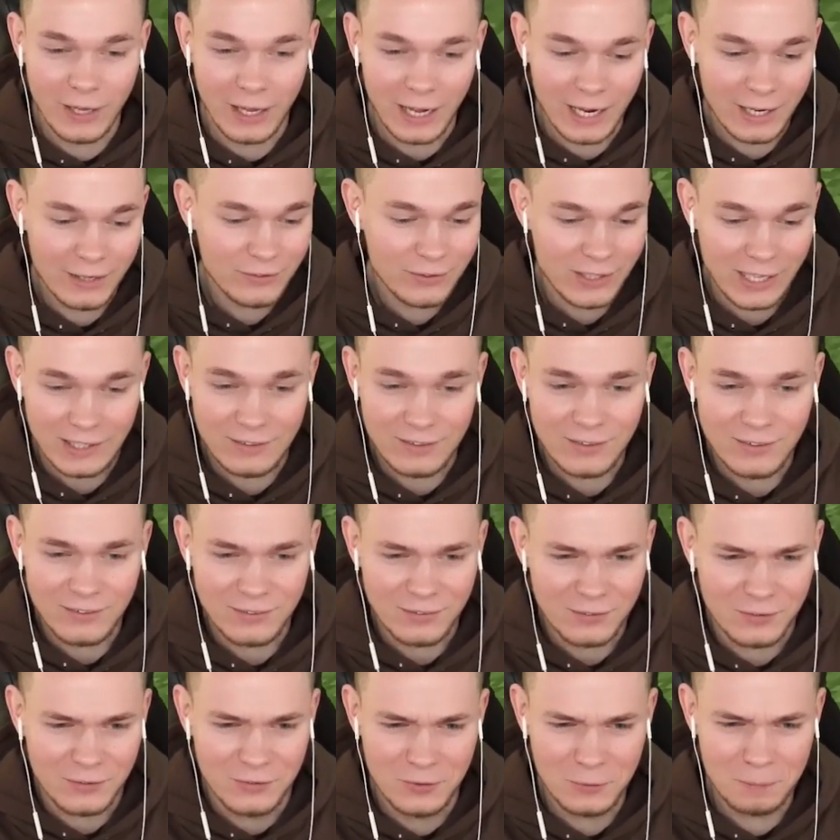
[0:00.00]
Also es ist
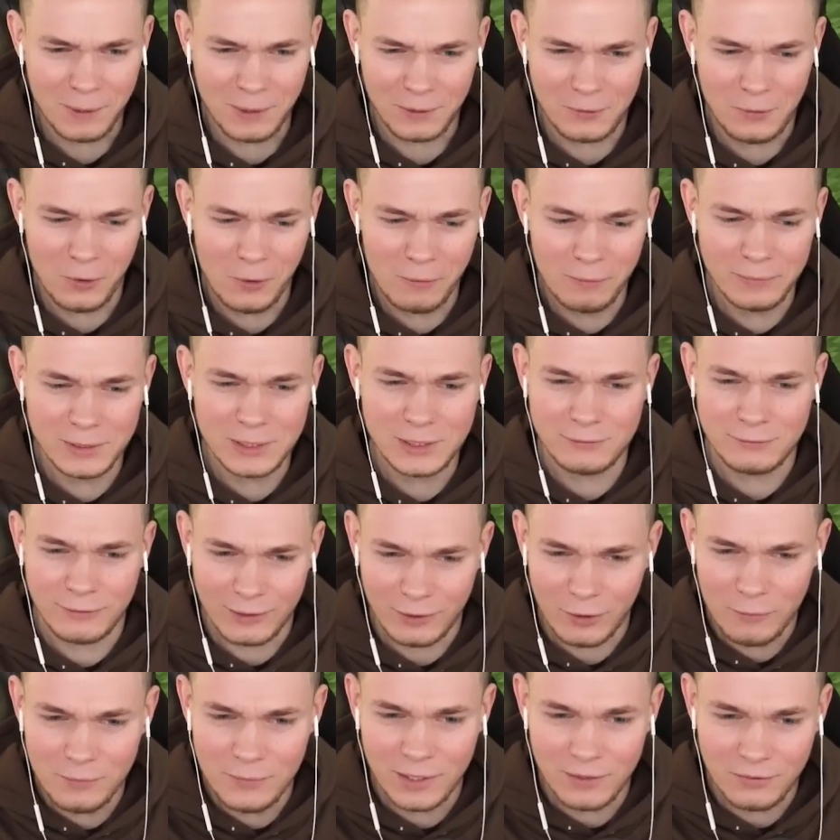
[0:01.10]
super komisch,
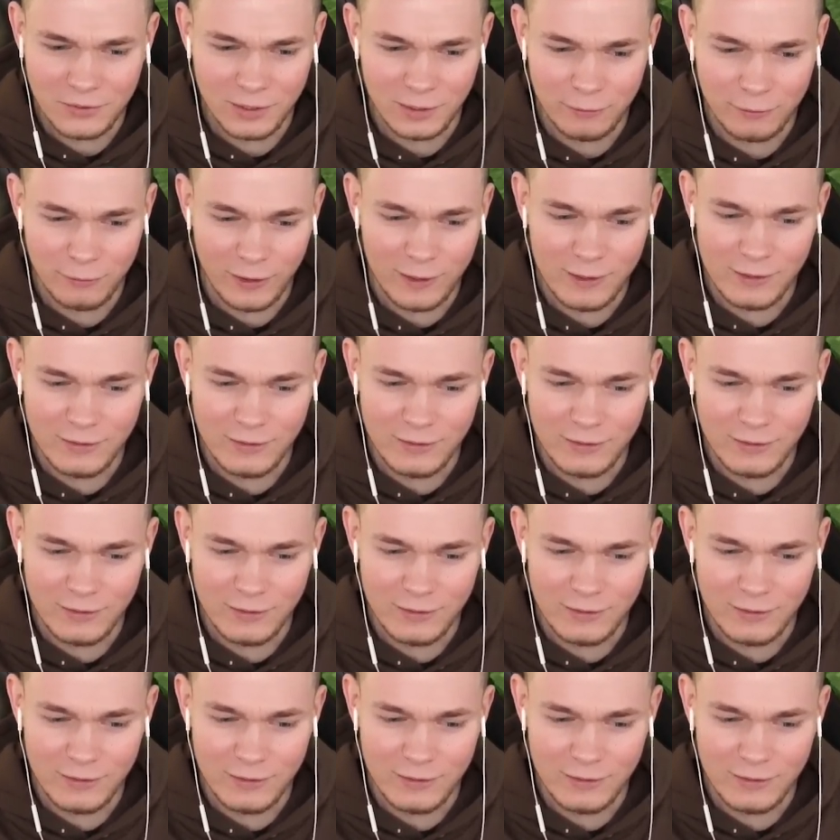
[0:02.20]
warum das der Fall